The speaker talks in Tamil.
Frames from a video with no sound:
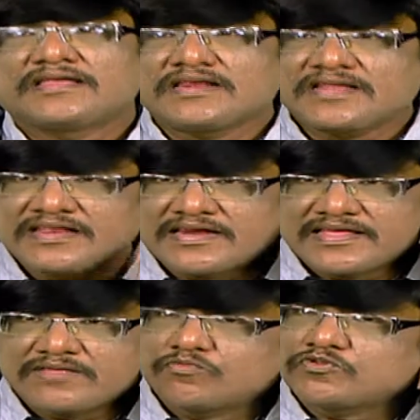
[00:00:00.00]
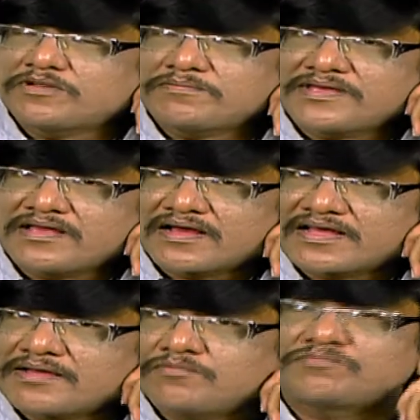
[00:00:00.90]
இல்லை இல்லை முதன்மையாக
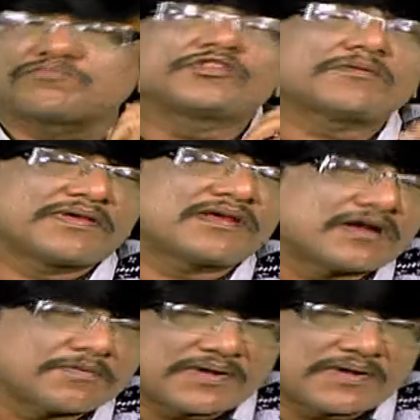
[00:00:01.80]
முதன்மையான